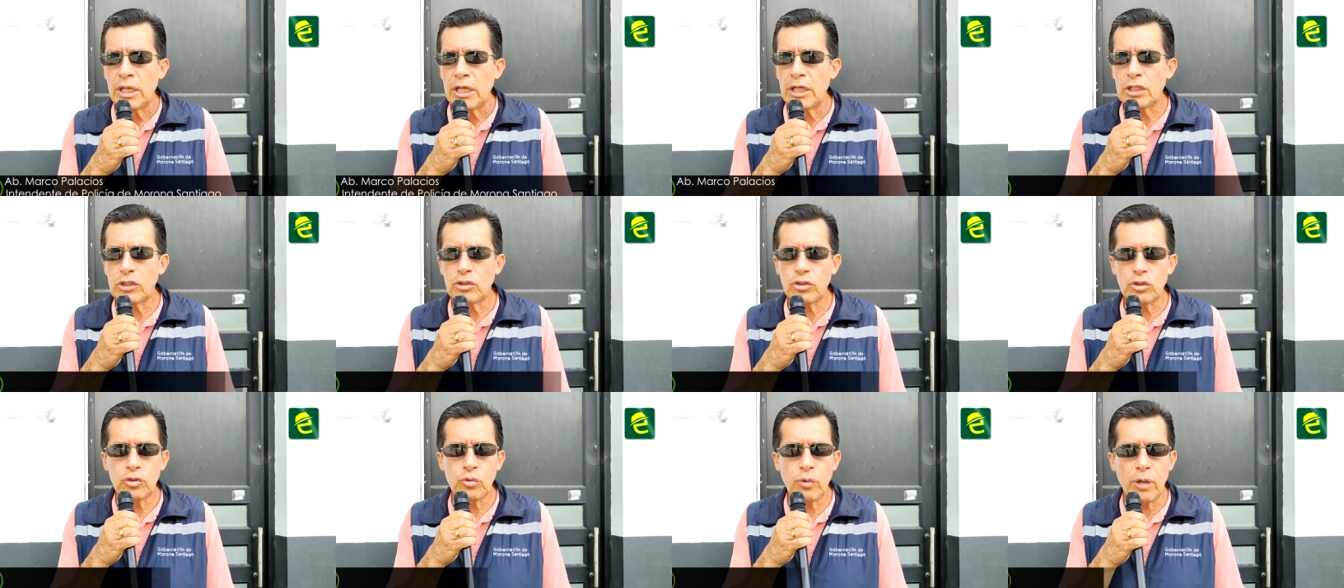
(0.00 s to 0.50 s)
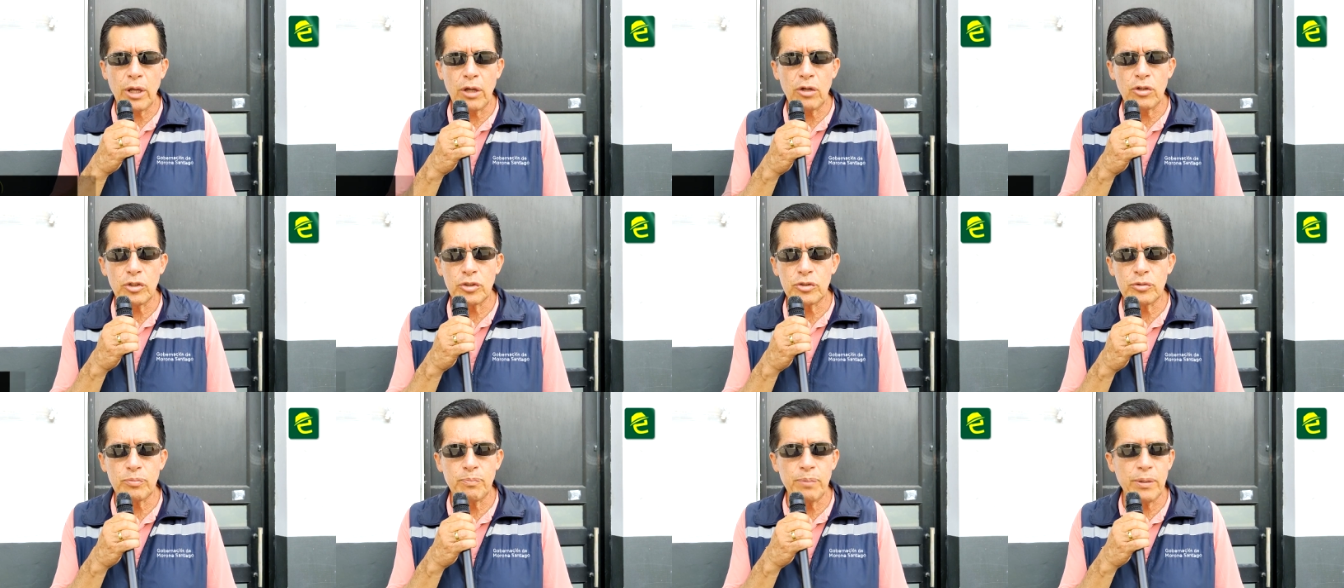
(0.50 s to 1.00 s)
estos
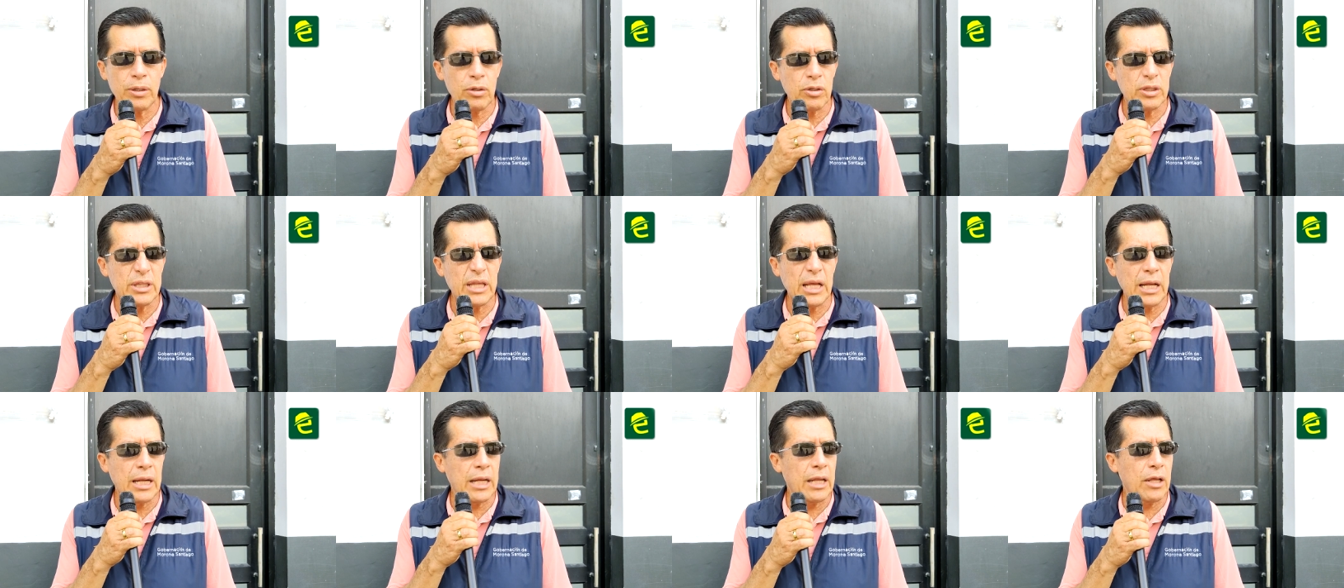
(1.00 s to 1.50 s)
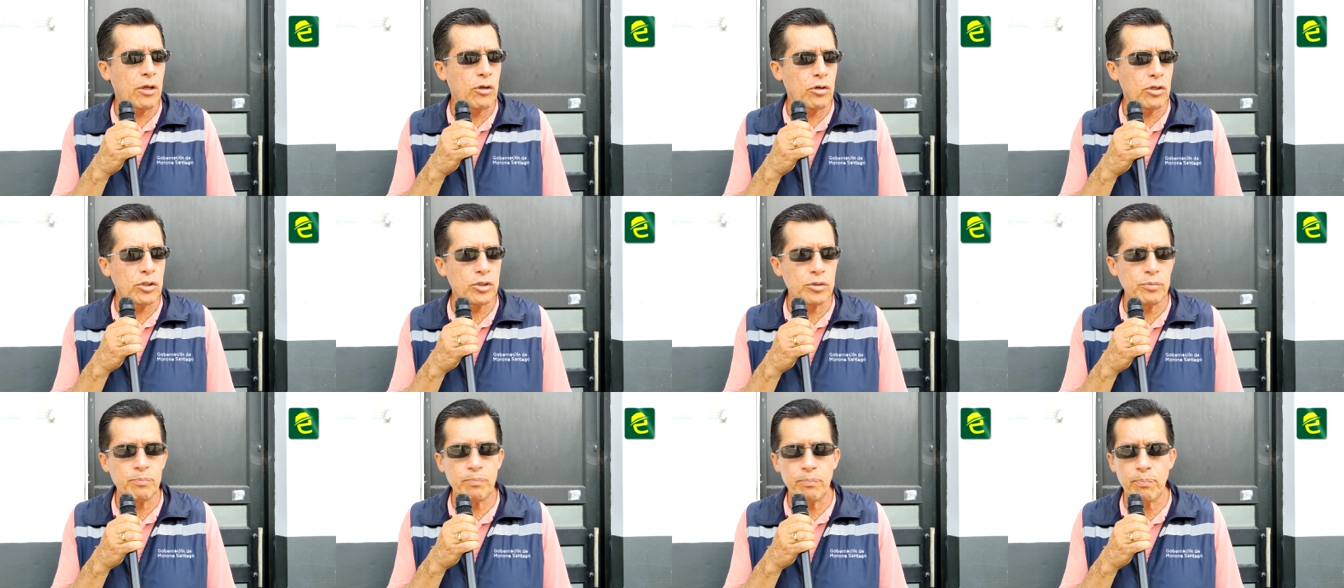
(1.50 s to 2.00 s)
juegos
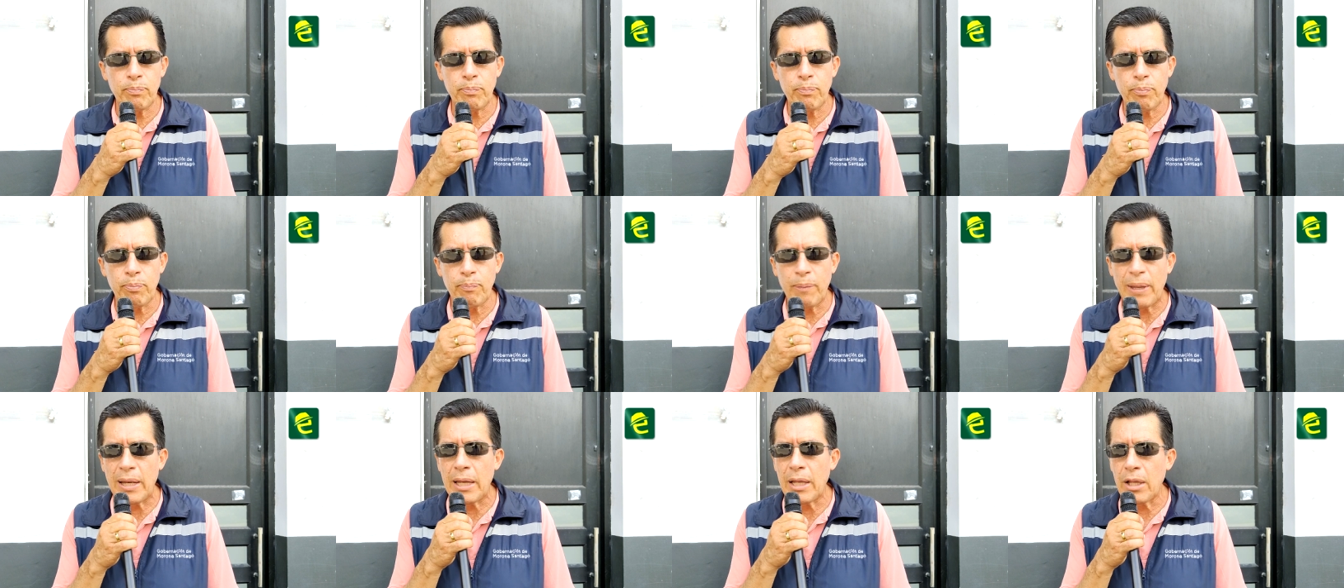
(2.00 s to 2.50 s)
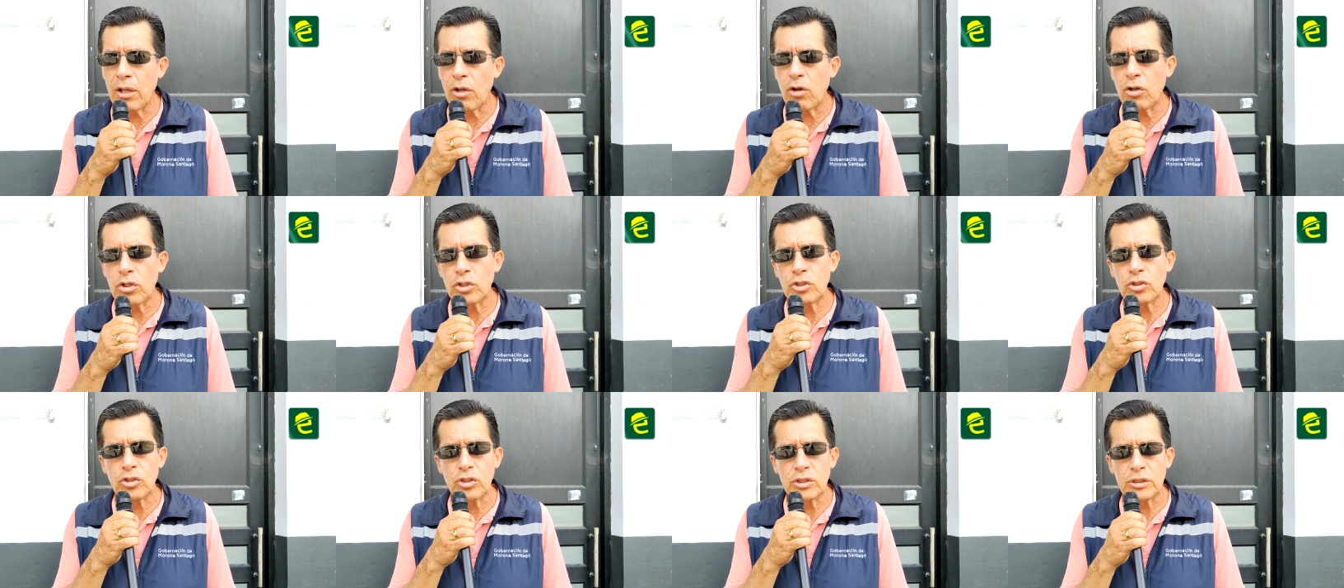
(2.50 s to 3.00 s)
pirotécnicos
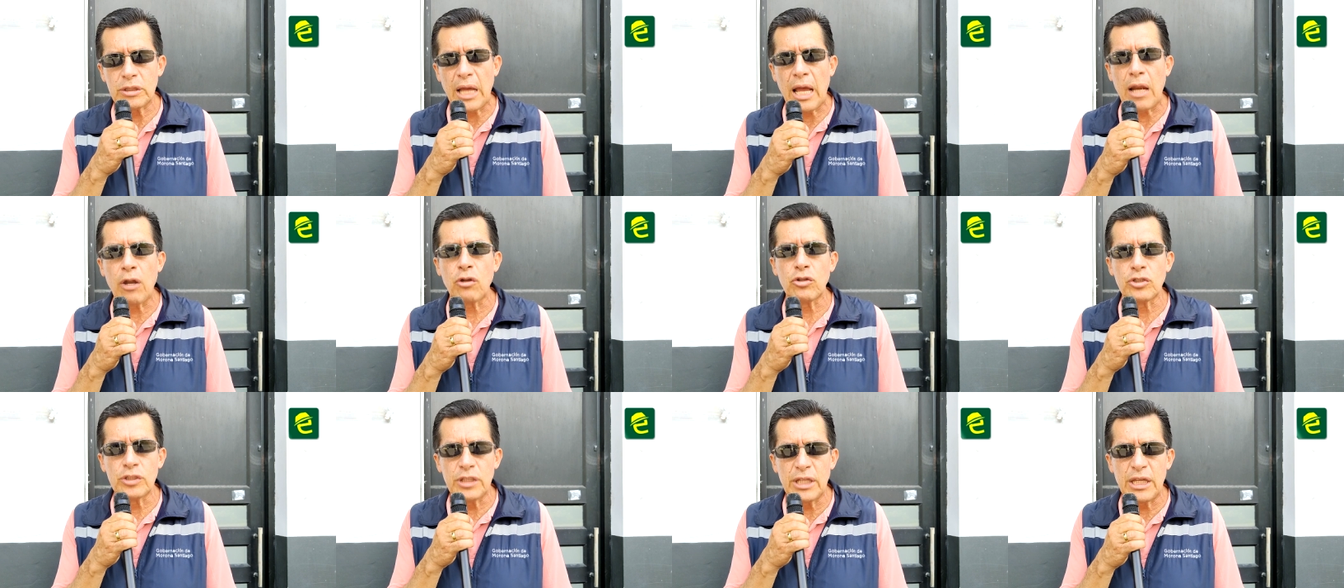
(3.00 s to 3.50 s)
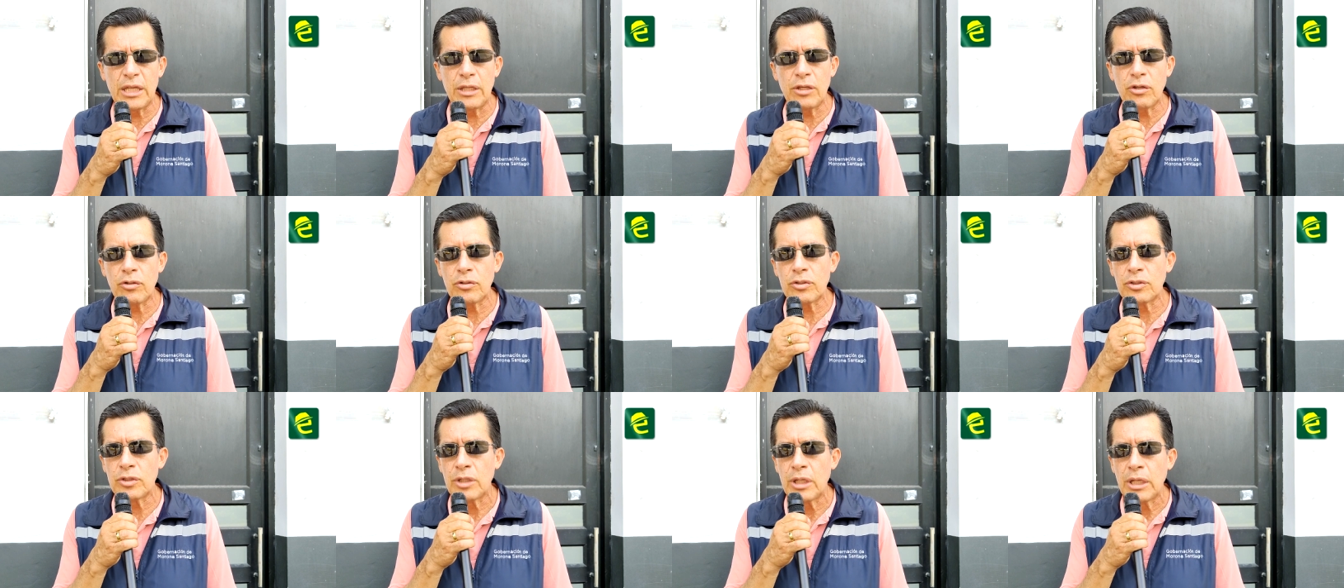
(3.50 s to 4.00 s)
peligrosos a los
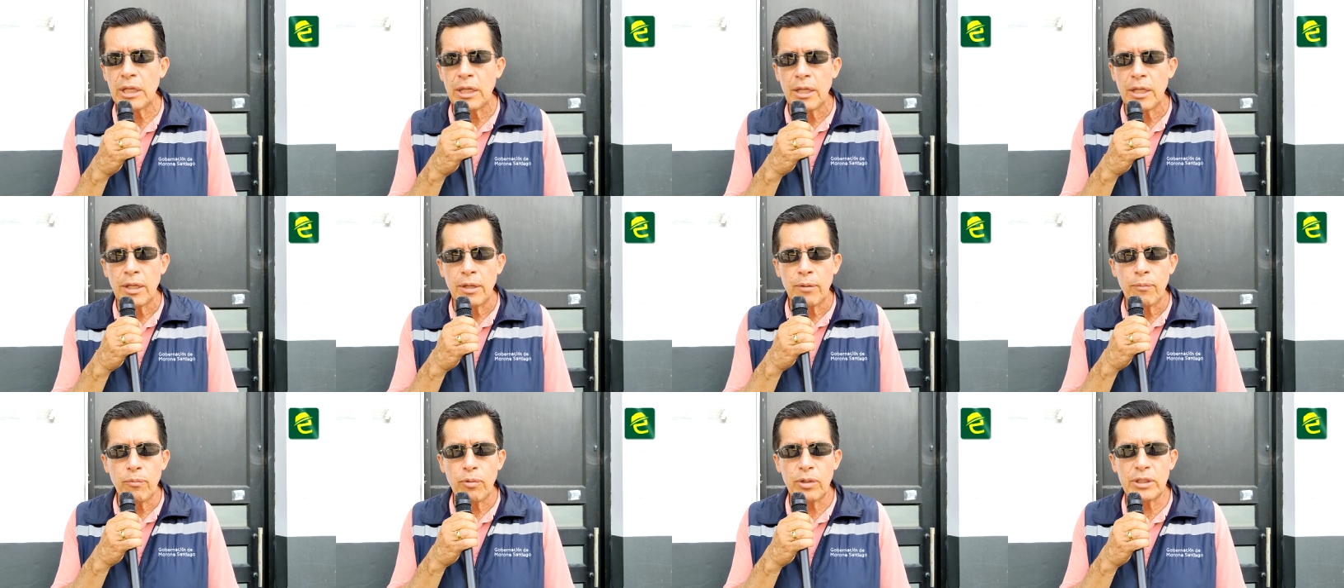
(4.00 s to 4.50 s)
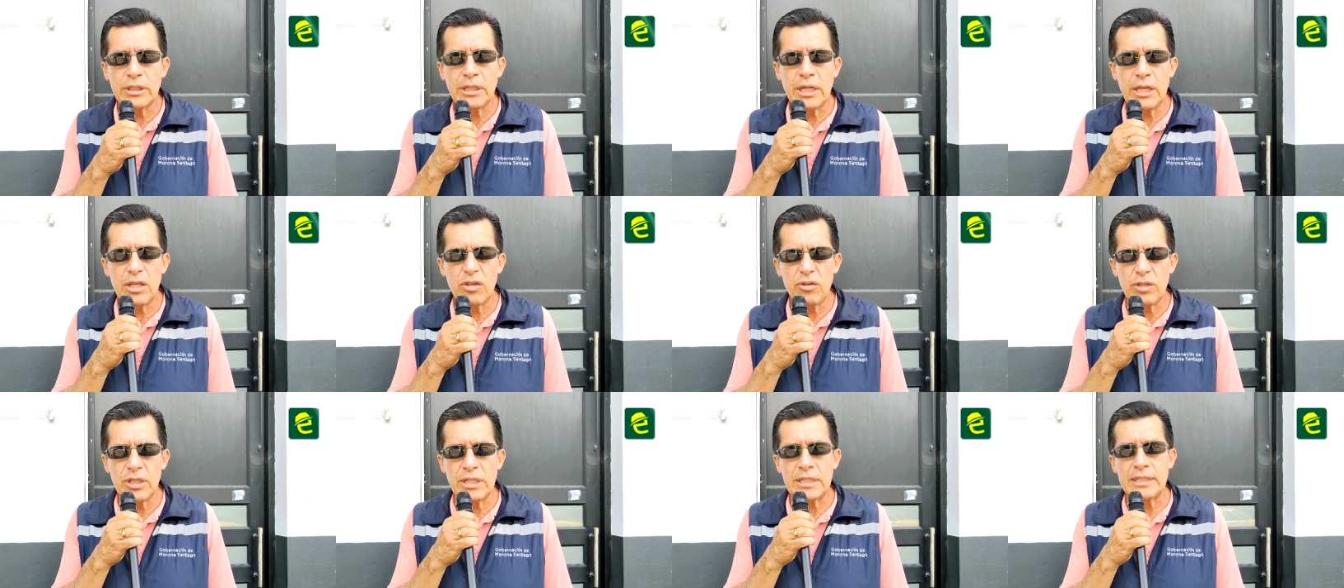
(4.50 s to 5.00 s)
niños, pues
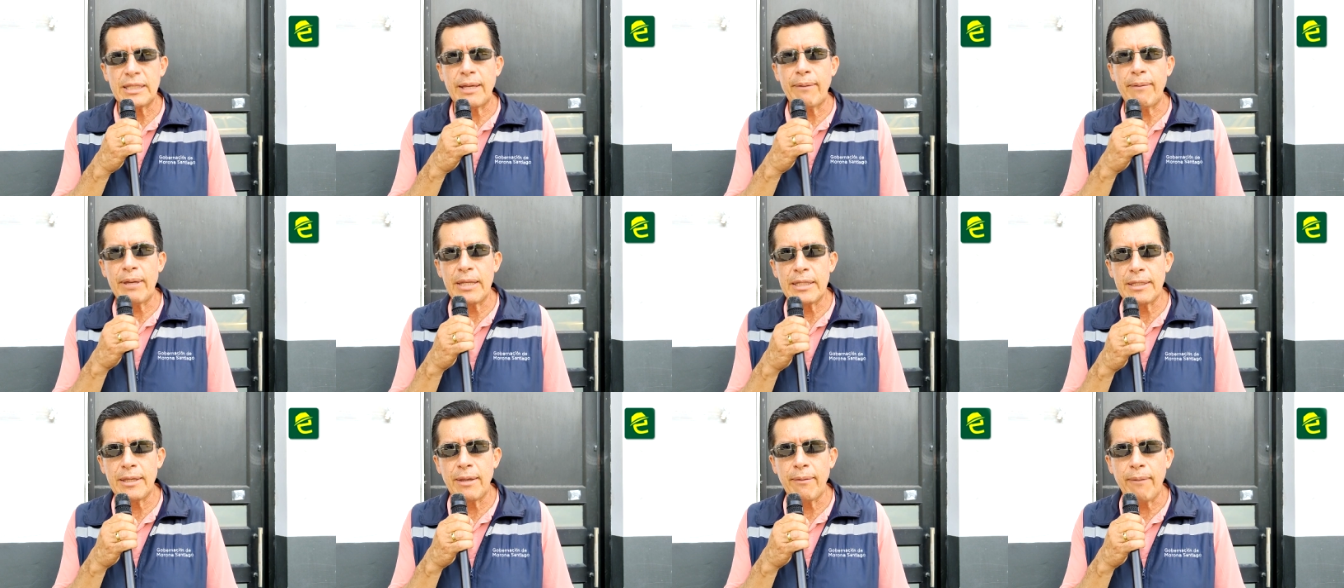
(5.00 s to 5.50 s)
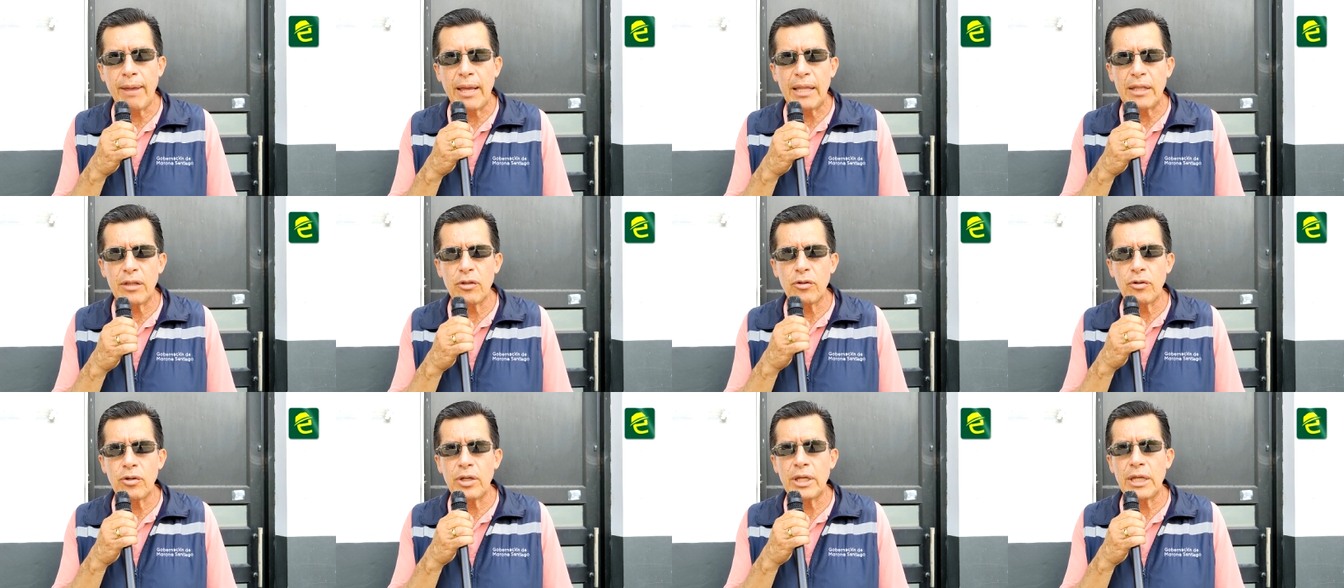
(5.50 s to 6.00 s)
ellos estaban
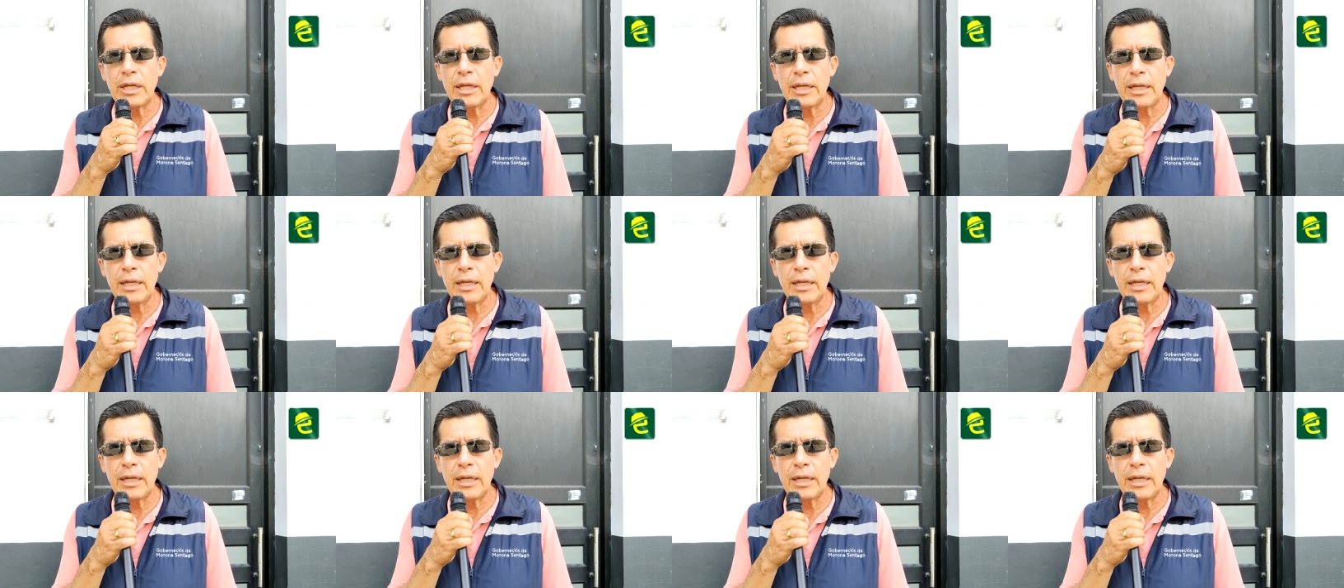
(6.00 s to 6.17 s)
llevando